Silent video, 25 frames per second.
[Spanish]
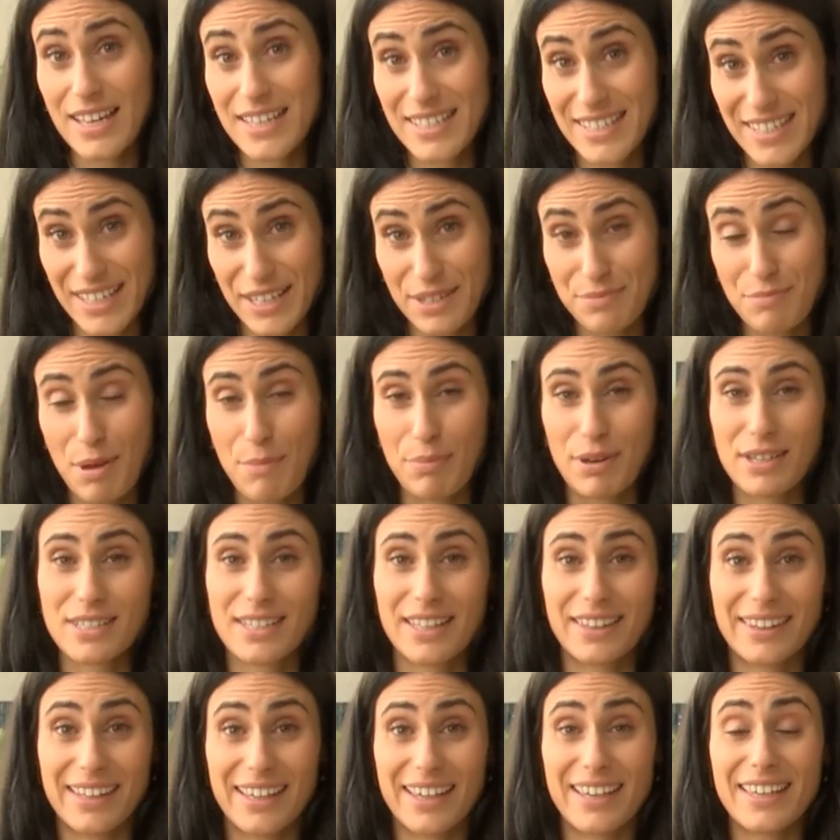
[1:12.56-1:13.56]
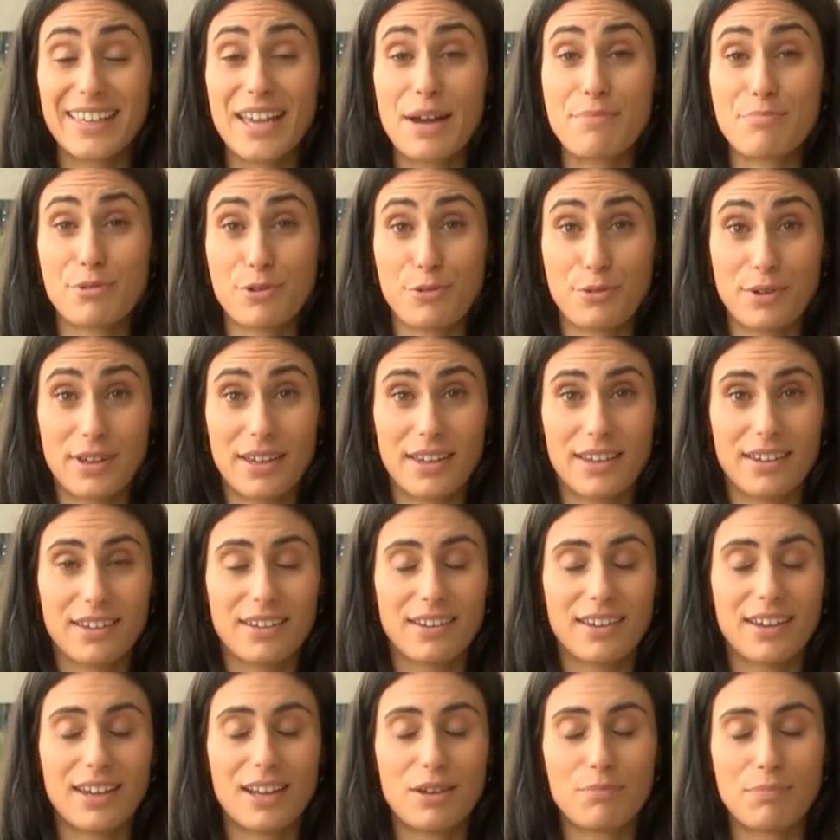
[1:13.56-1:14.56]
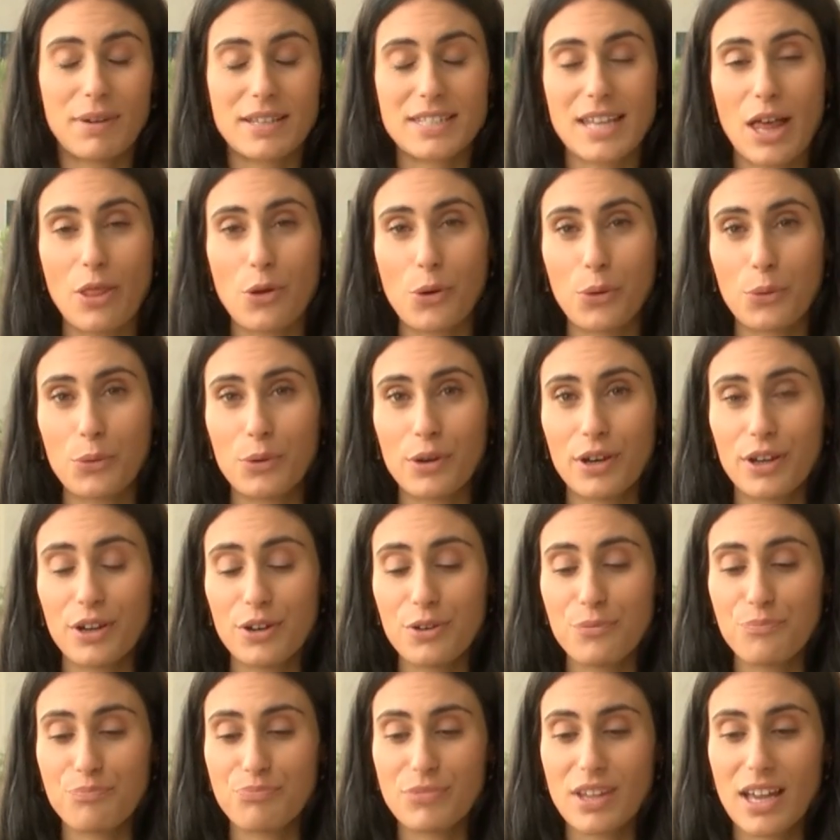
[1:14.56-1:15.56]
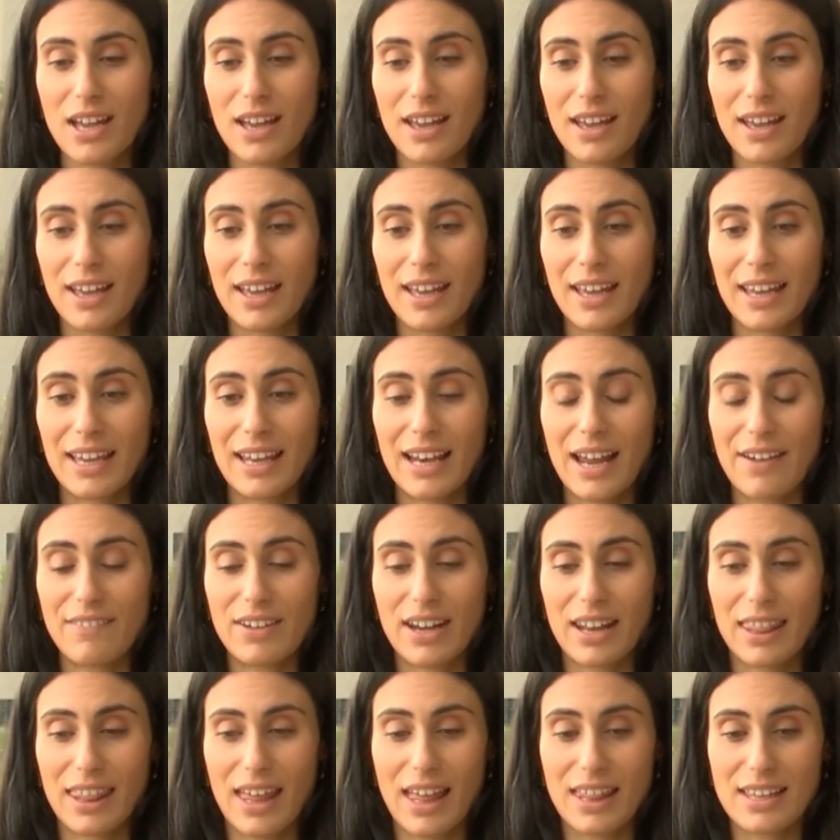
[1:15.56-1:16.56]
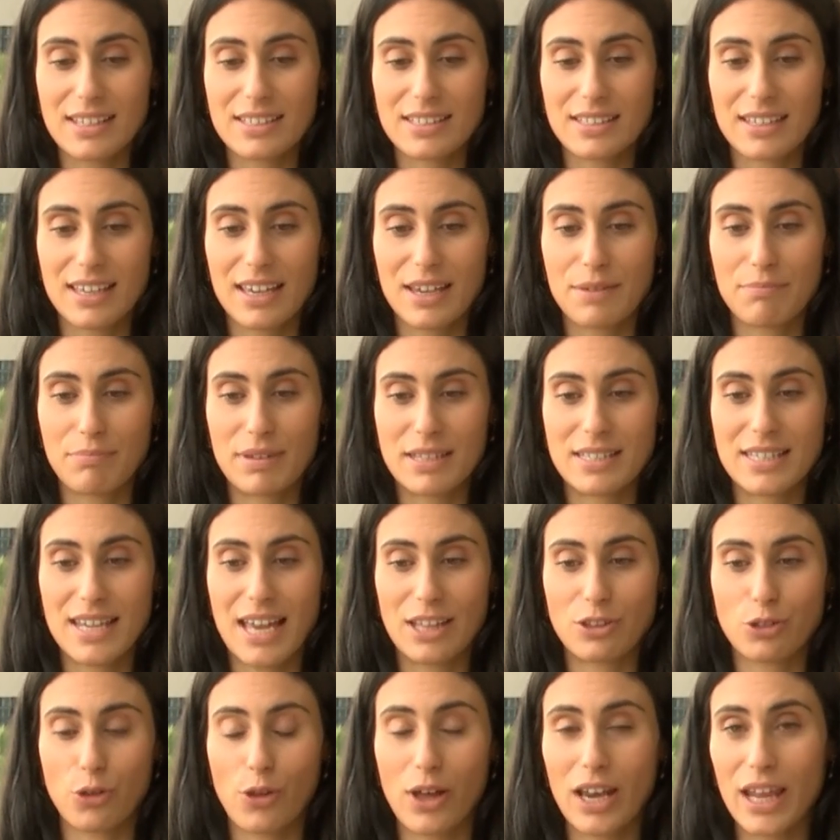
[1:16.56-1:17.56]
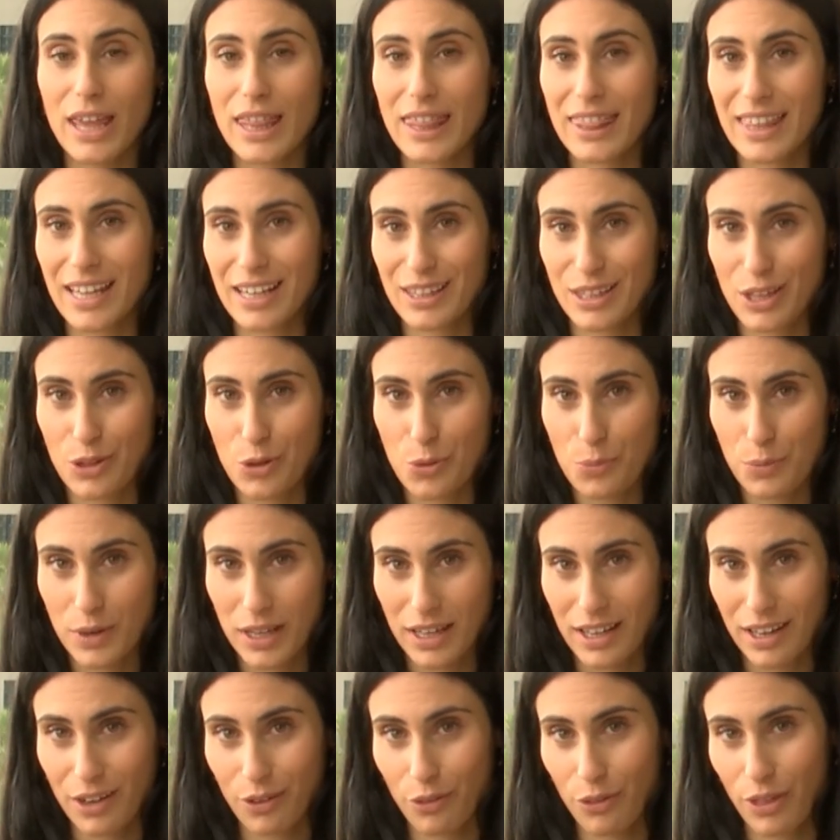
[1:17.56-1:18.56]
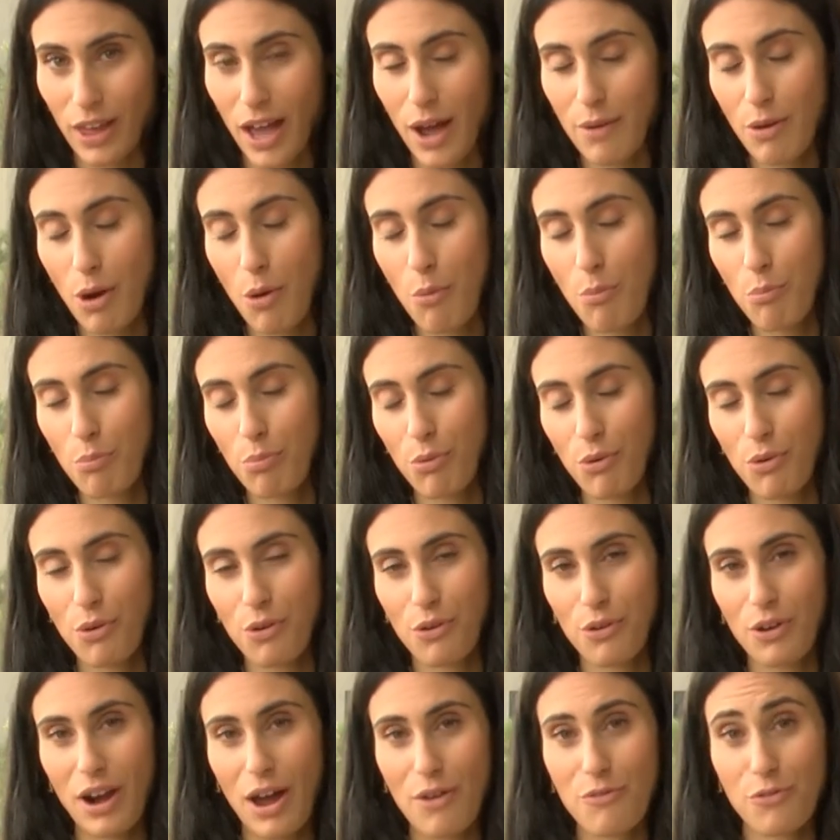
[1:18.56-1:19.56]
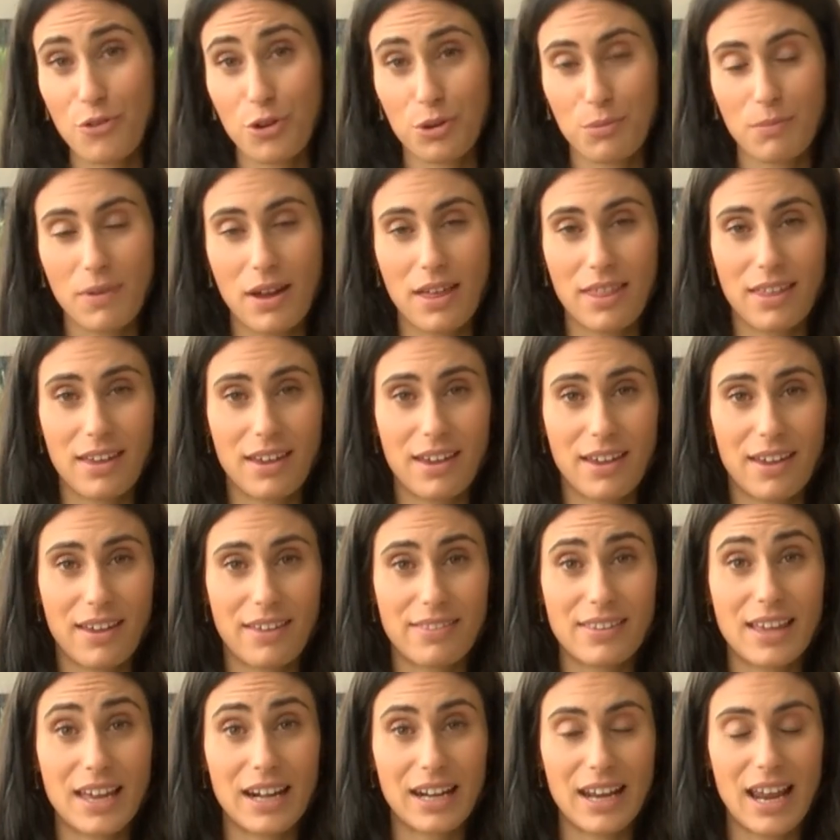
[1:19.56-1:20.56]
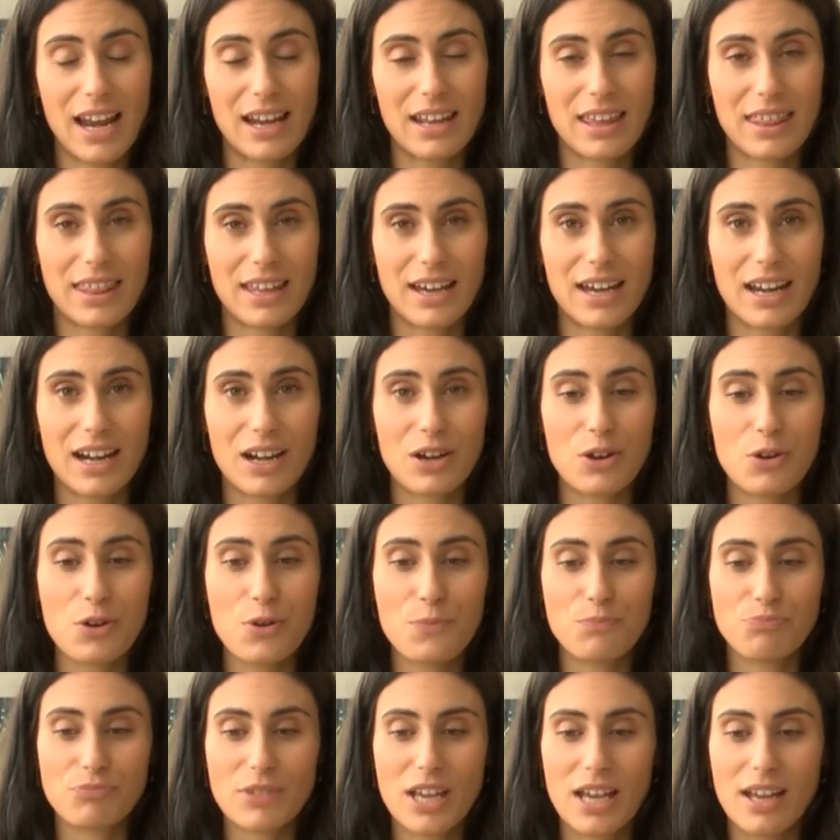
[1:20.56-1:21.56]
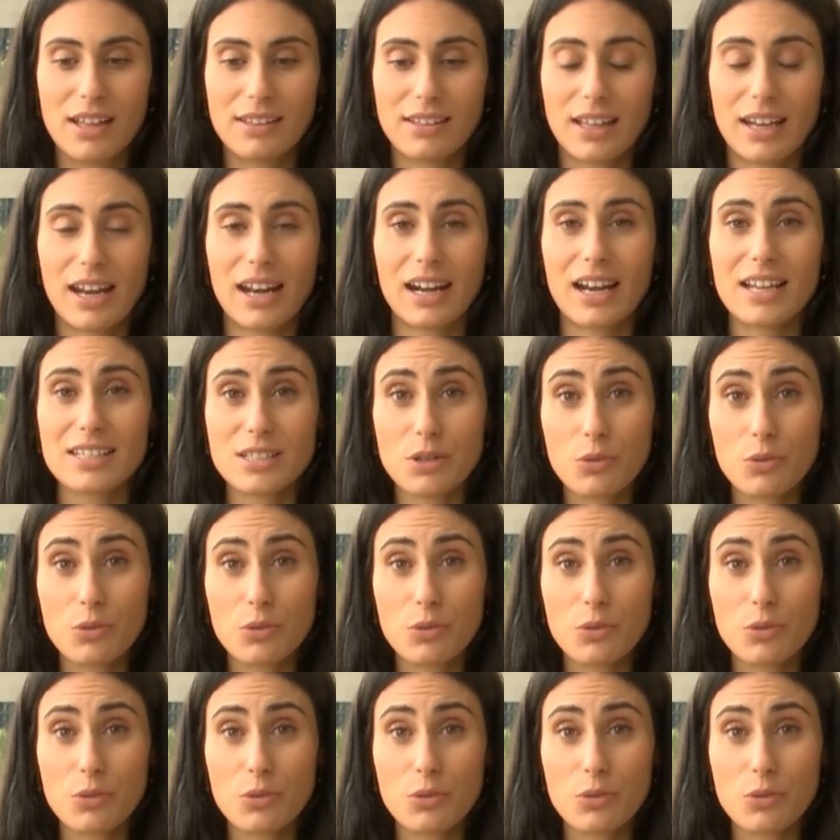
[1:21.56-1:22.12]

Sí, me presenté y aprobé el pasado julio y la verdad es que pese a toda la incertidumbre que rodeaba un poco la forma de realizarlo, tener la